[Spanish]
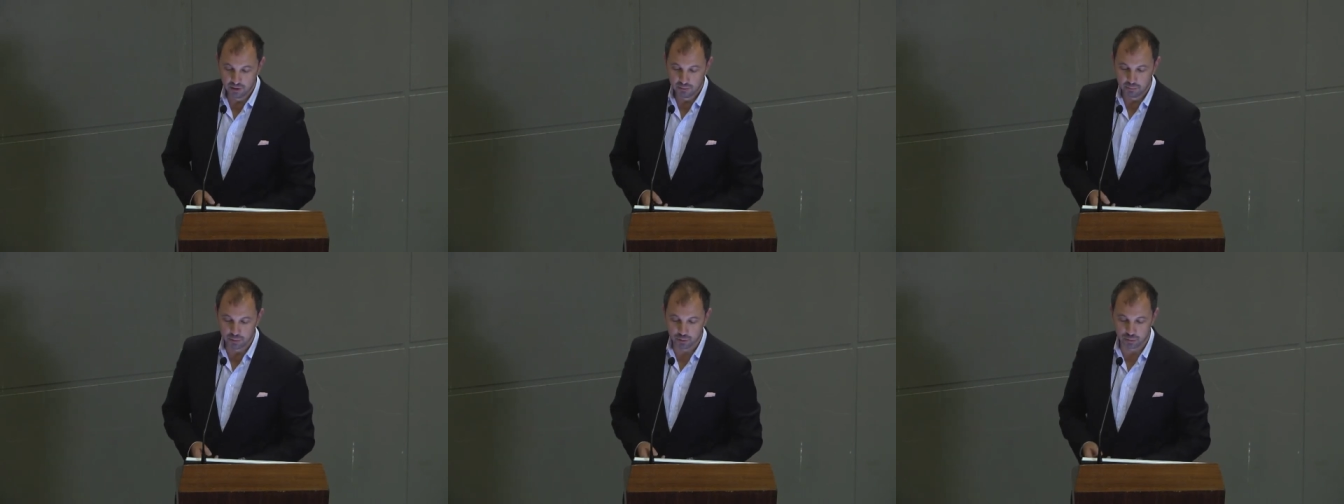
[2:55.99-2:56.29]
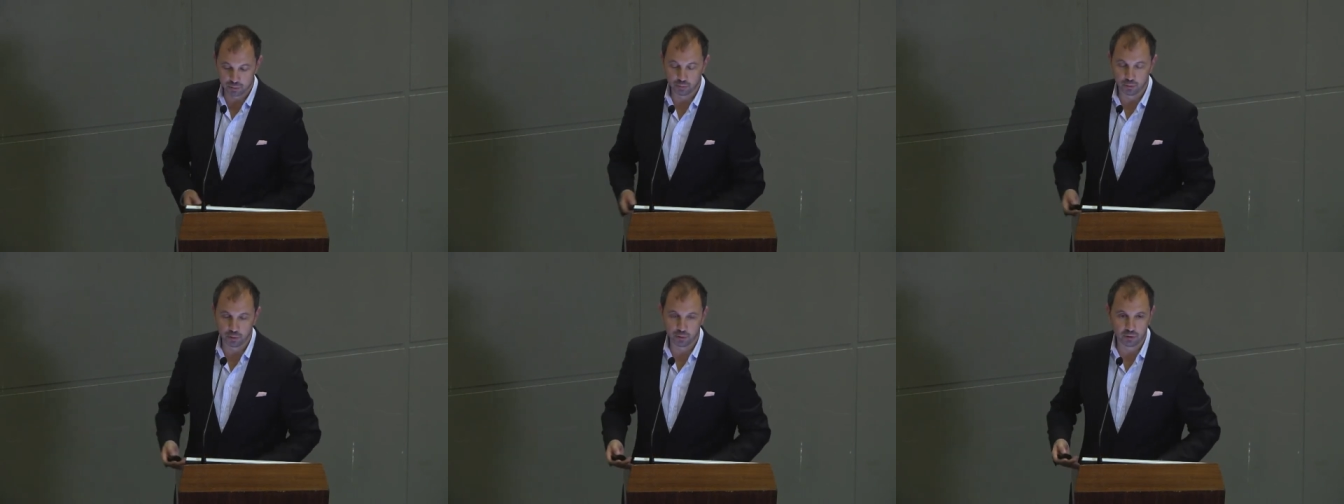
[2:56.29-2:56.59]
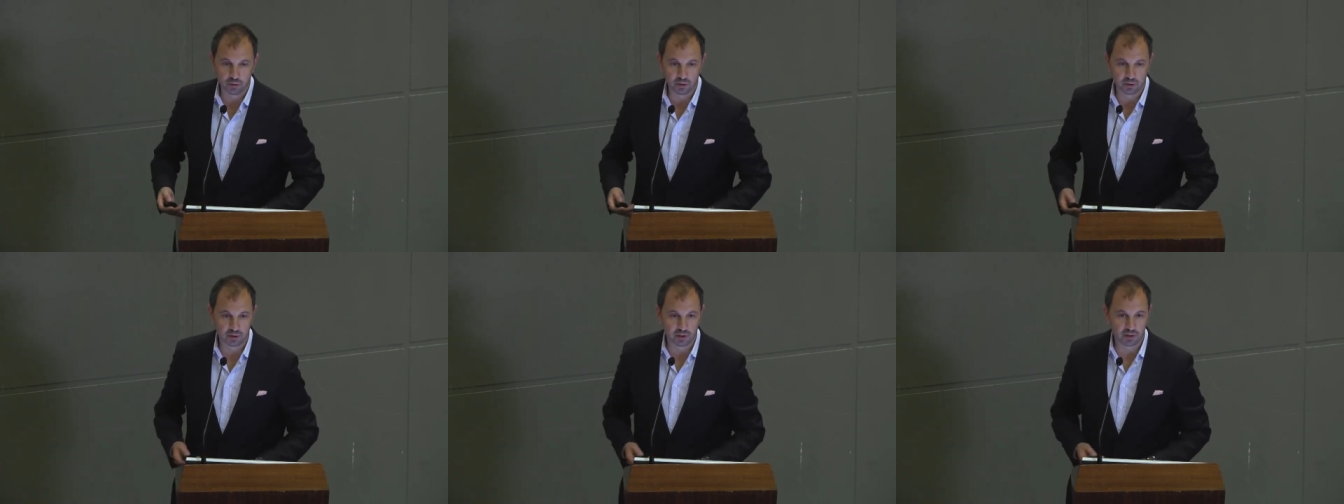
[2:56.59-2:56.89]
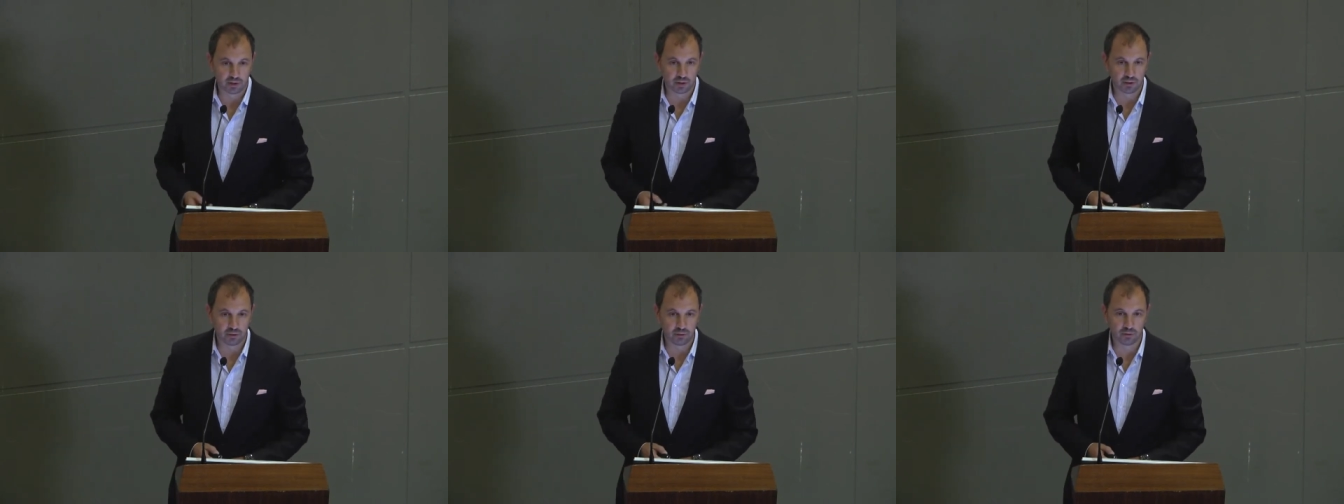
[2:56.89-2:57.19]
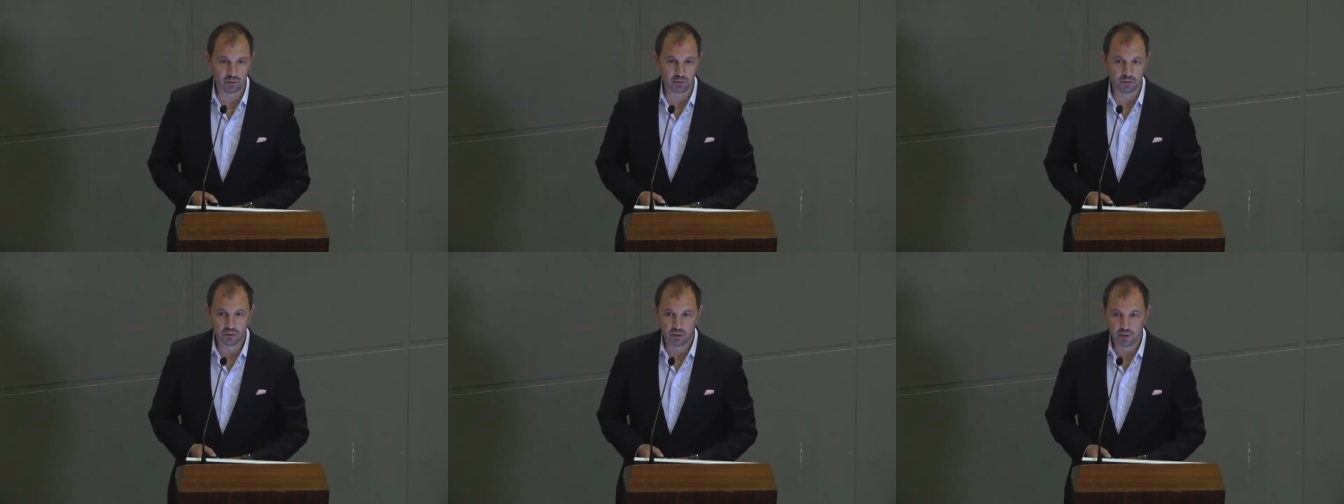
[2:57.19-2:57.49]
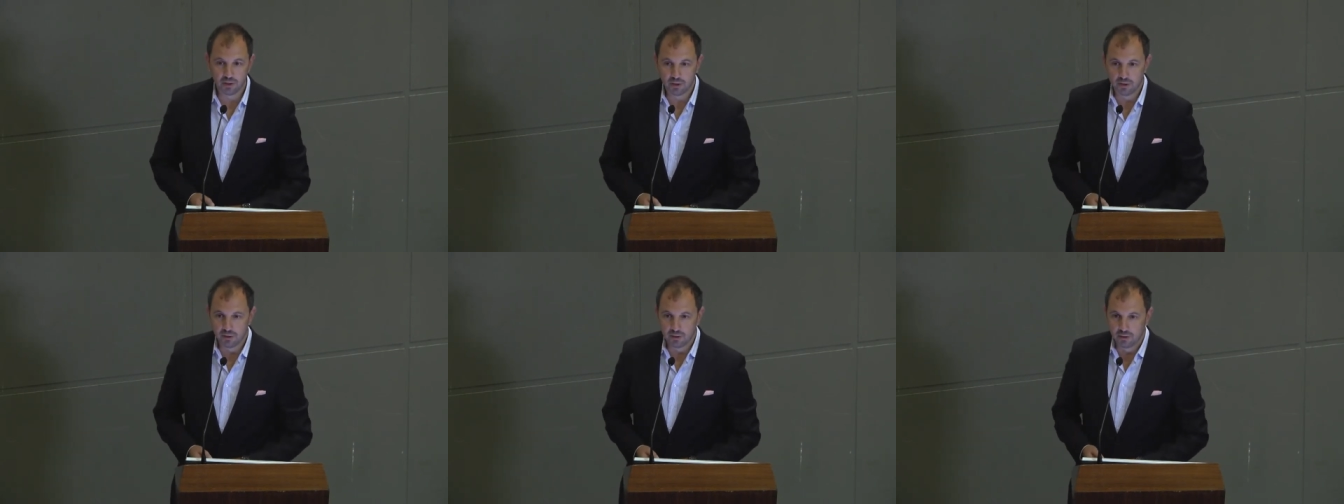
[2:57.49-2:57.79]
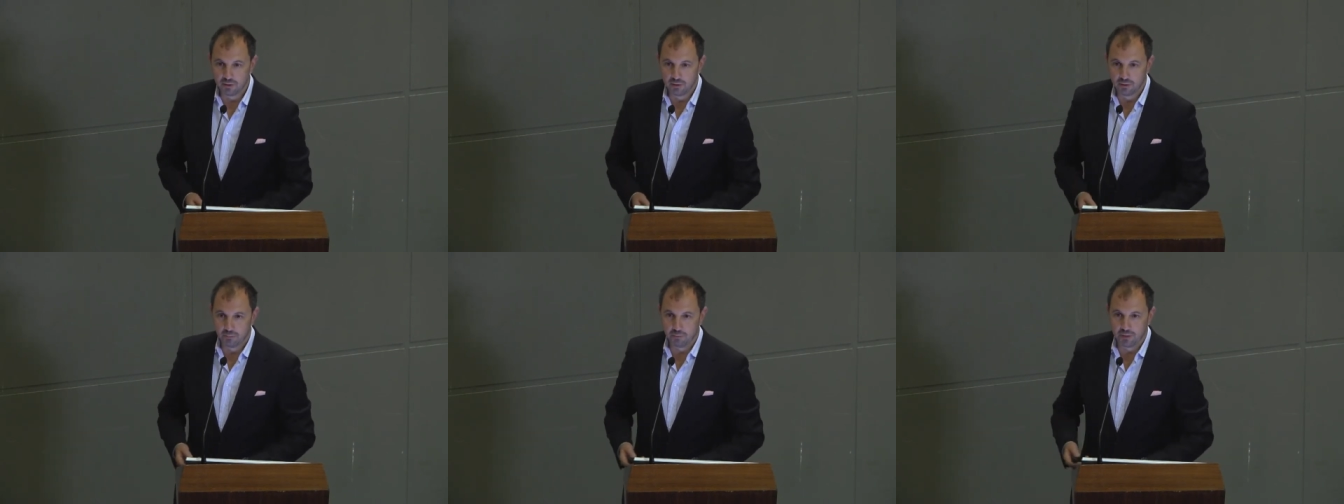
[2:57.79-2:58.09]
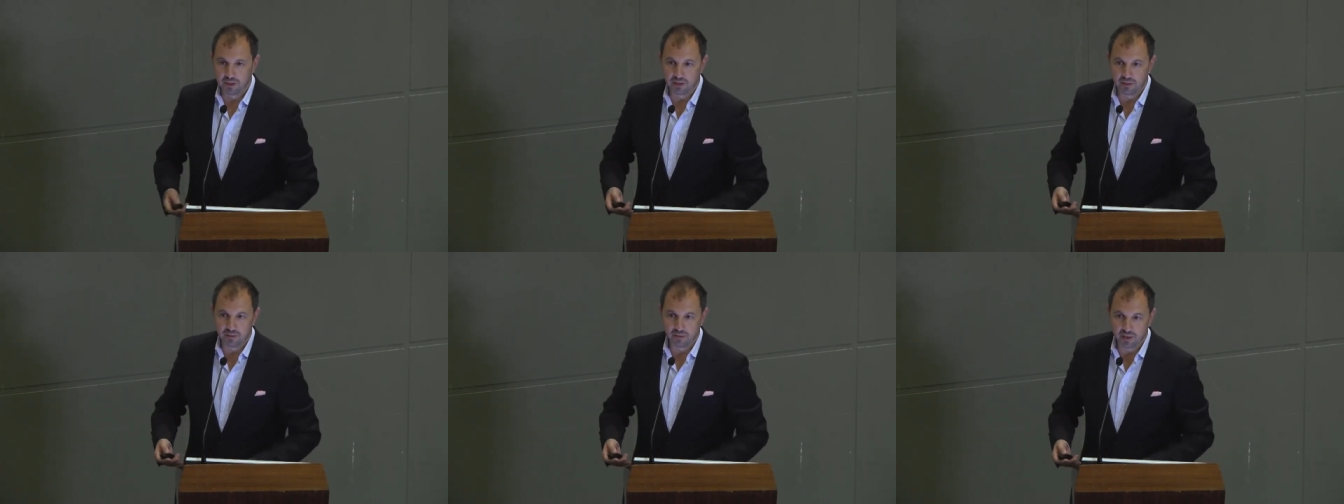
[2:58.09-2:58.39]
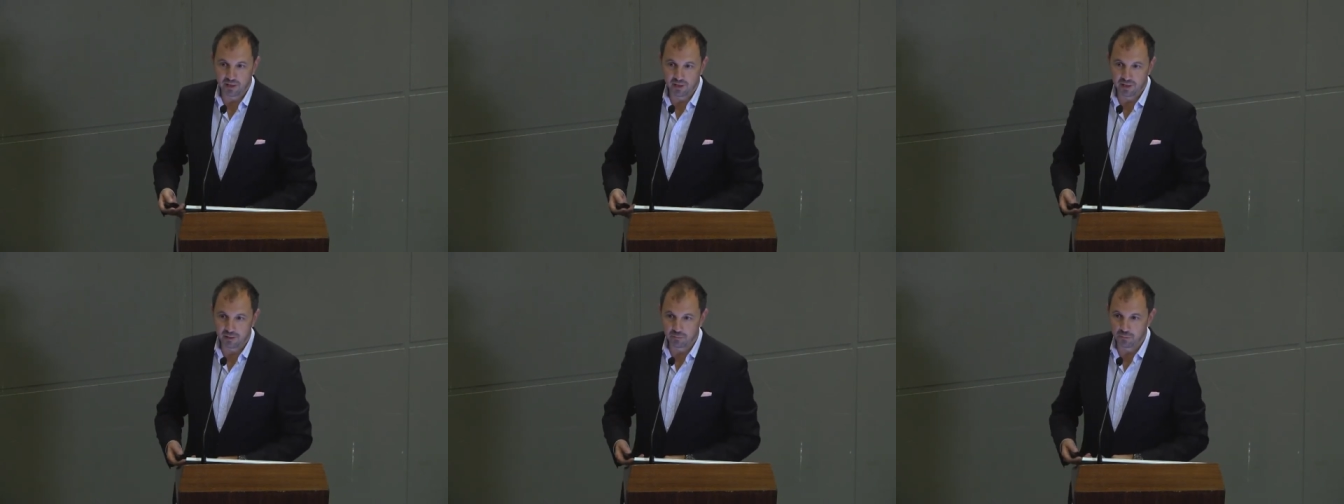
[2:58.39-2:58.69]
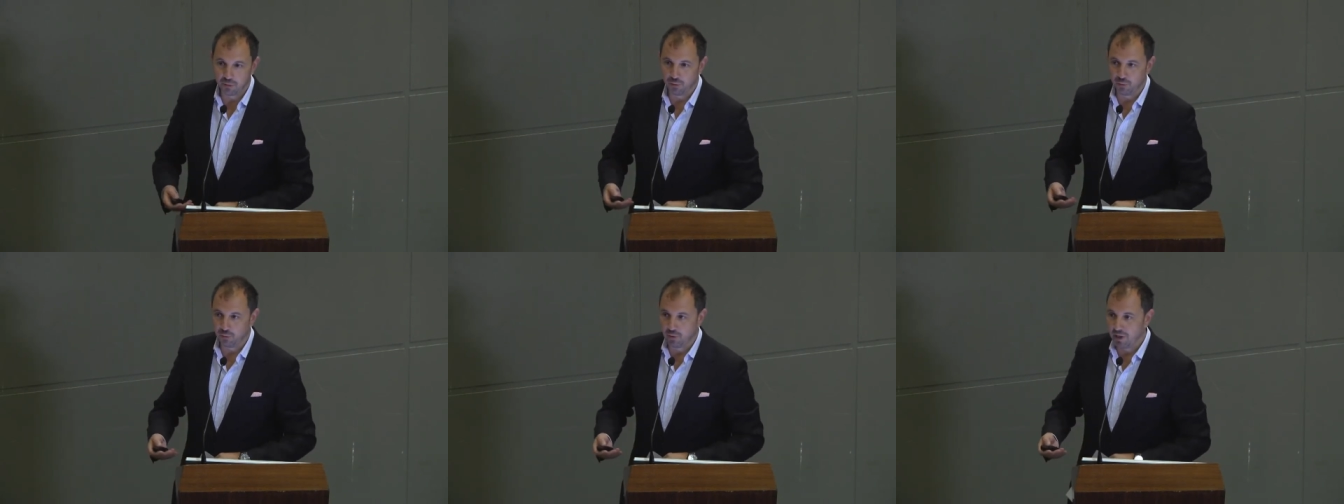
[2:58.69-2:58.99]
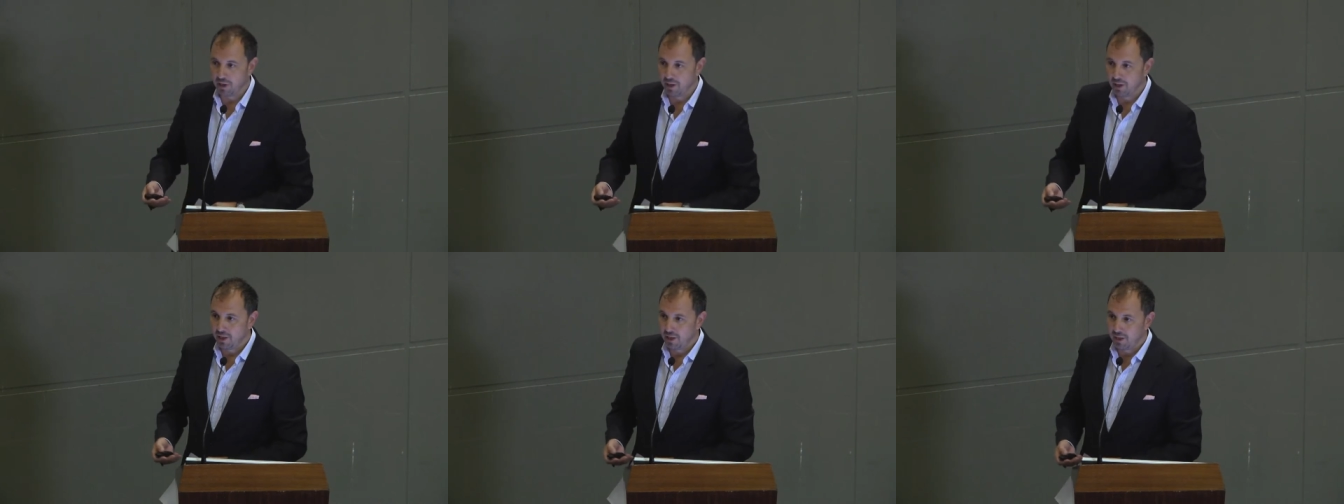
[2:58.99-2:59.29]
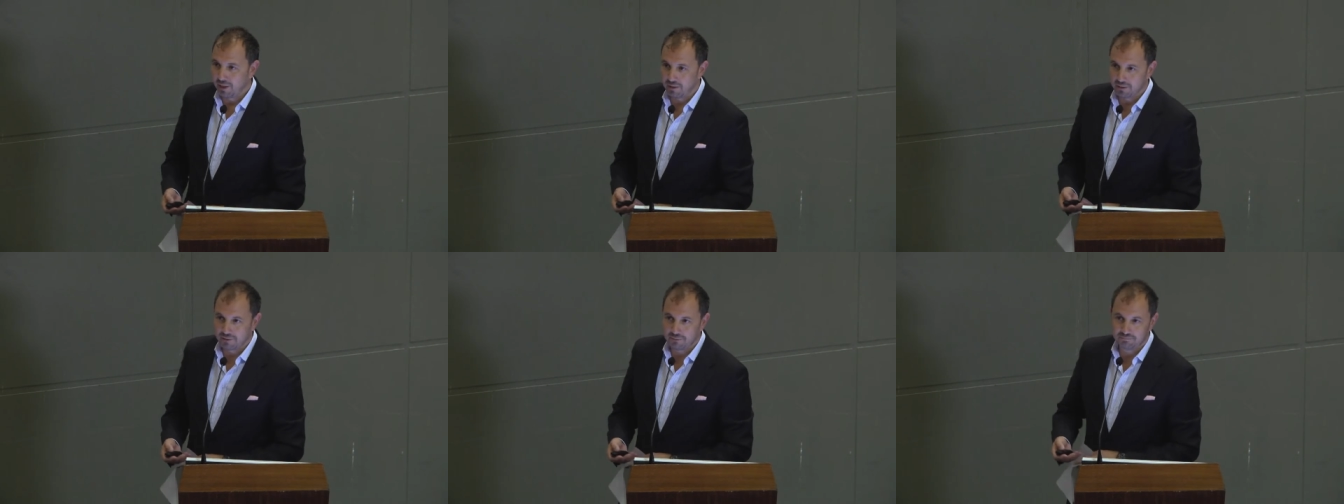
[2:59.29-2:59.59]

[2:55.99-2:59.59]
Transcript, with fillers: pues un poco intentando matizar, modular,